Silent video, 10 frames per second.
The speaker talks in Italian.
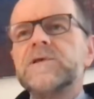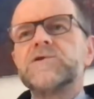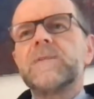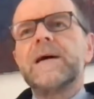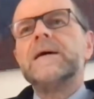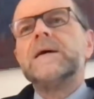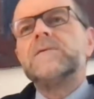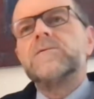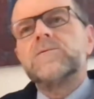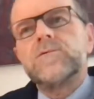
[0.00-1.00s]
insomma
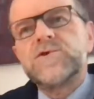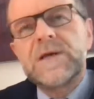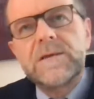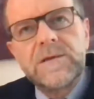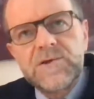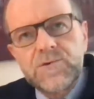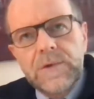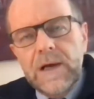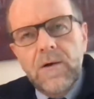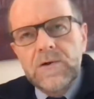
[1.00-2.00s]
non, non c'è
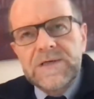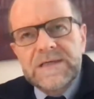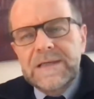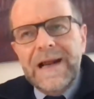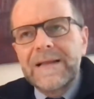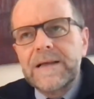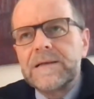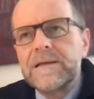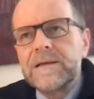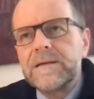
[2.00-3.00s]
nessuna cosa strana,
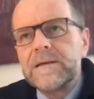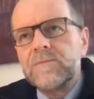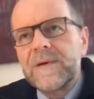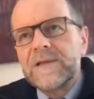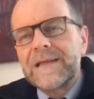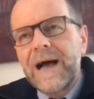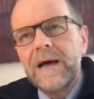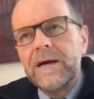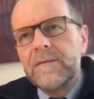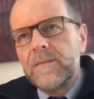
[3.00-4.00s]

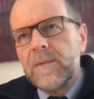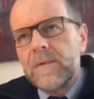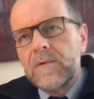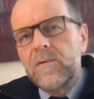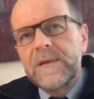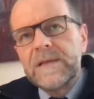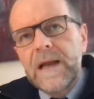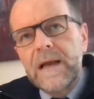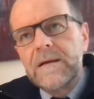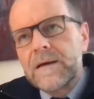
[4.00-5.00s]
l'umanità come
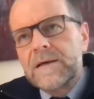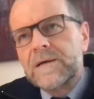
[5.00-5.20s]
dire,